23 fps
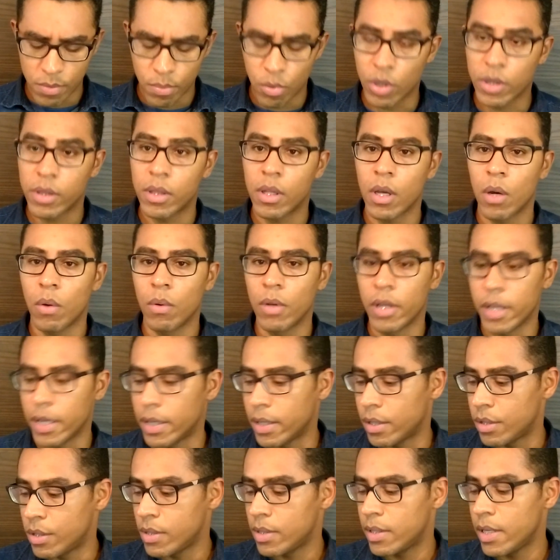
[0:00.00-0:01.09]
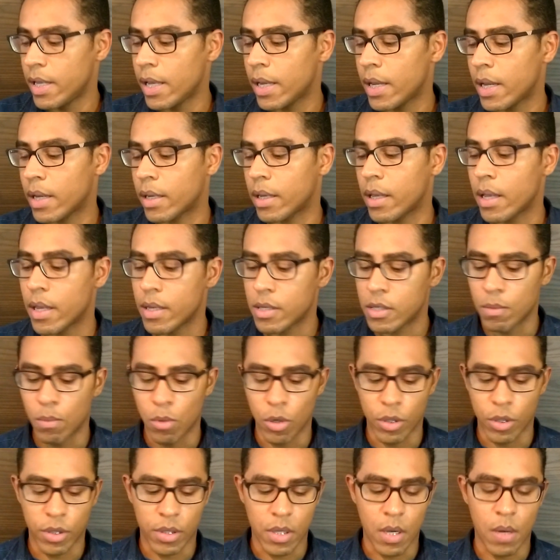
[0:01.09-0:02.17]
botão liga-desliga, que é esse
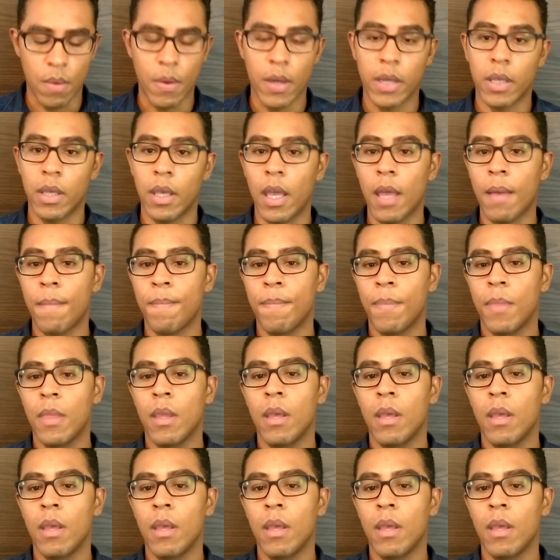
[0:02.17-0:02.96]
botão aqui.